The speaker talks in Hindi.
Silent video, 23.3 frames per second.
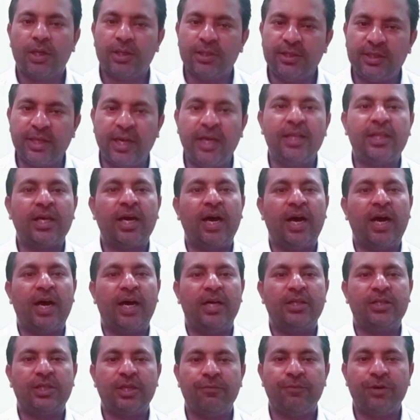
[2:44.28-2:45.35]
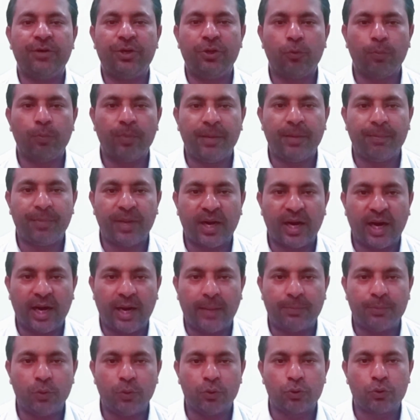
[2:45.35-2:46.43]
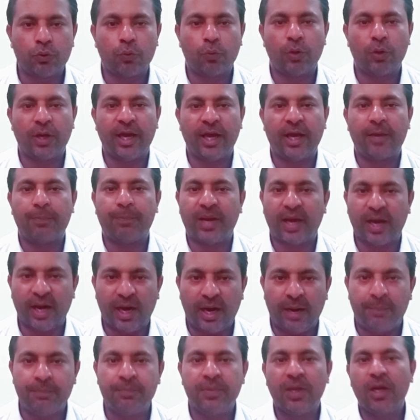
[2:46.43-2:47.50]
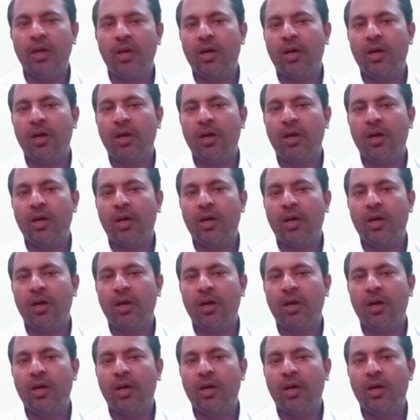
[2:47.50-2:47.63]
यही था आज की वीडियो में मेरा आप दोस्तों को एक पैगाम